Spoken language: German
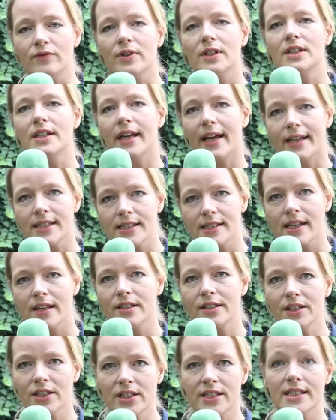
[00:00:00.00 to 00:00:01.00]
wir in erster
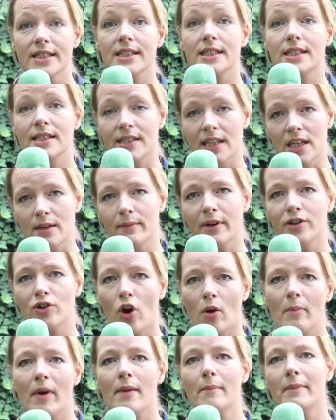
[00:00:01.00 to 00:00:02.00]
Linie dieses Thema
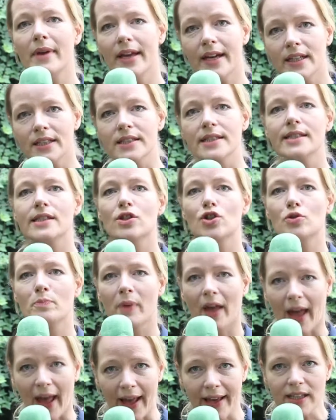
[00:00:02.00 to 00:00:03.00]
noch mal mehr ins
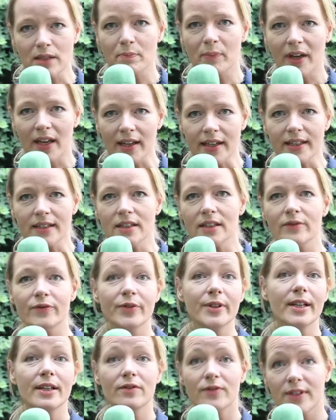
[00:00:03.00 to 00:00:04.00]
Gespräch bringen.
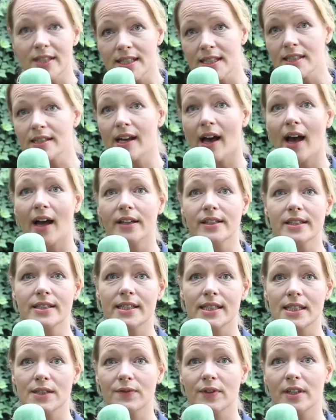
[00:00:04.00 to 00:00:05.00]
Viele wissen gar nicht,
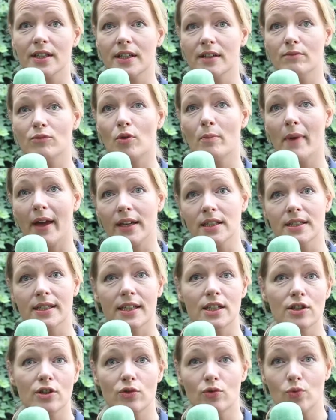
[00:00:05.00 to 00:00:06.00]
dass wir im Moment ja
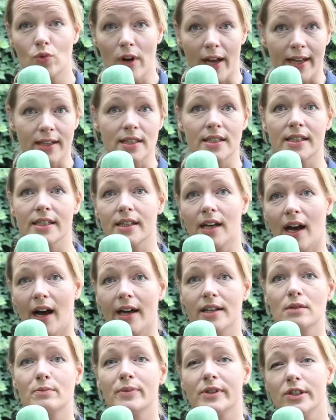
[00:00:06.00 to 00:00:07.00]
die
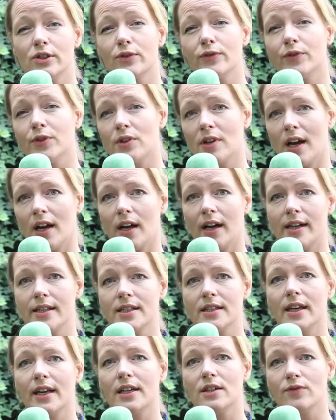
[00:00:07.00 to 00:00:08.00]
UN-Dekade Bildung für
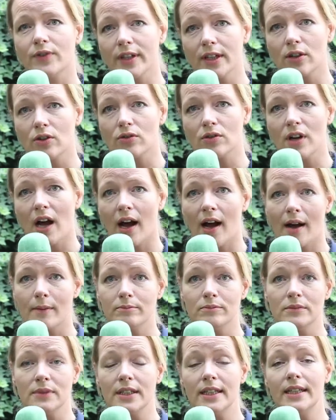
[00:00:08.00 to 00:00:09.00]
nachhaltige Entwicklung
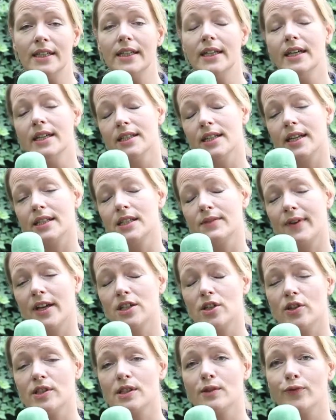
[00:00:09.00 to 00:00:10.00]
haben. Die hat
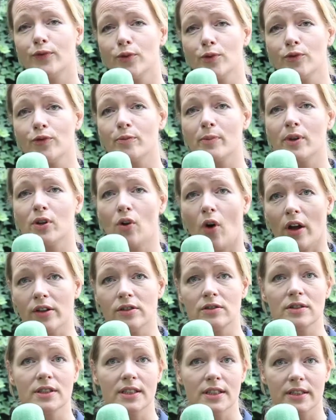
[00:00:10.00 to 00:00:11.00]
2005
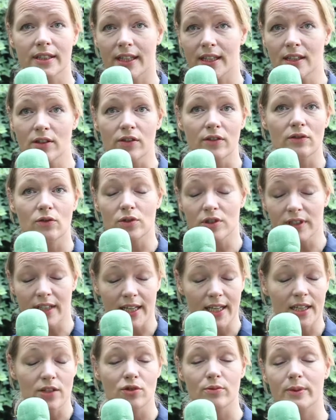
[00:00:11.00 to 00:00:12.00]
begonnen, ging und
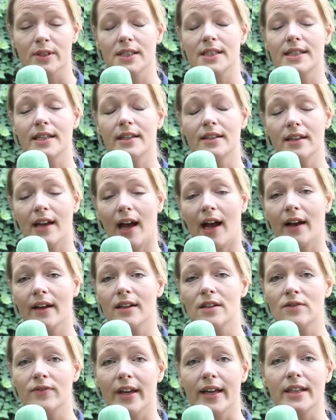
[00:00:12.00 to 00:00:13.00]
geht über zehn Jahre
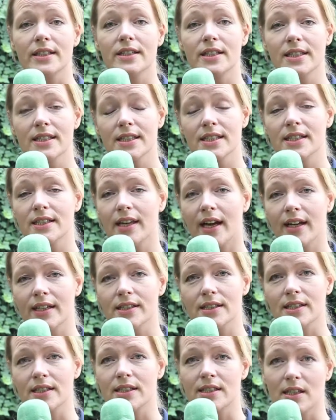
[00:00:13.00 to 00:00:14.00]
hinweg. Dieses Jahr
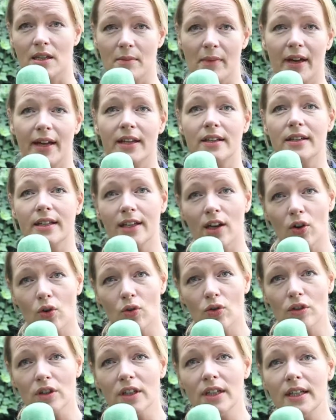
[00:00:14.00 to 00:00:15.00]
ist das Thema
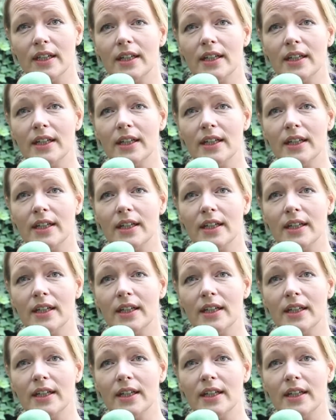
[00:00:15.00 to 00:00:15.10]
Ernährung.